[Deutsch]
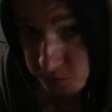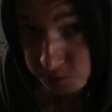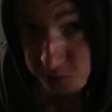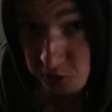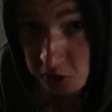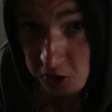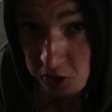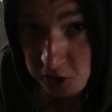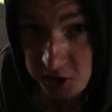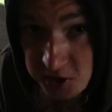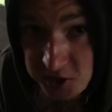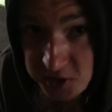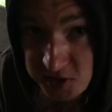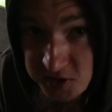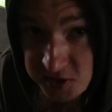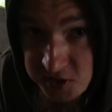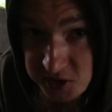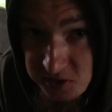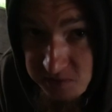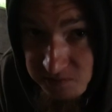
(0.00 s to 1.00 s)
Ich bereue
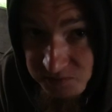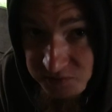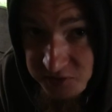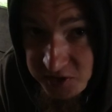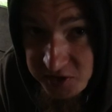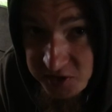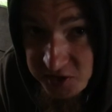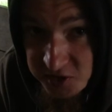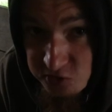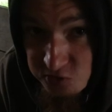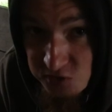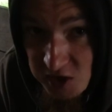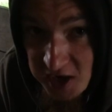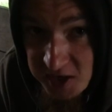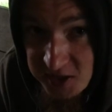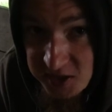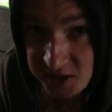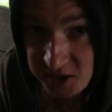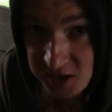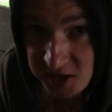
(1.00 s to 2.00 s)
das, dass ich nur
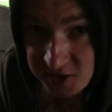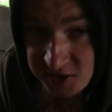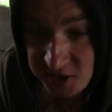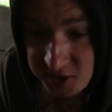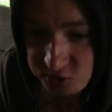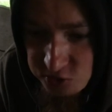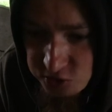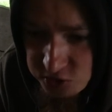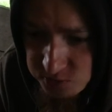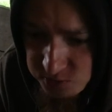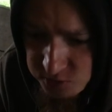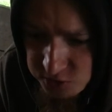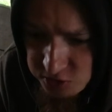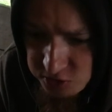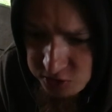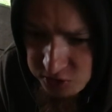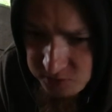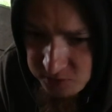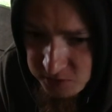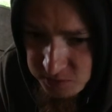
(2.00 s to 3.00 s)
eine Gaskartusche
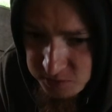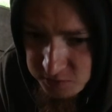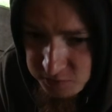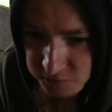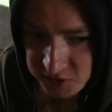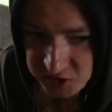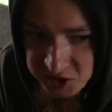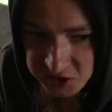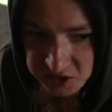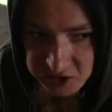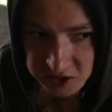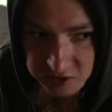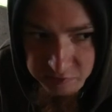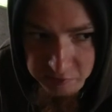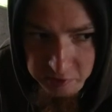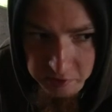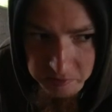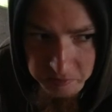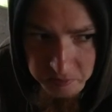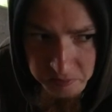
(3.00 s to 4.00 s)
mitgenommen habe, die fast leer
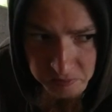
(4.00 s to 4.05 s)
war.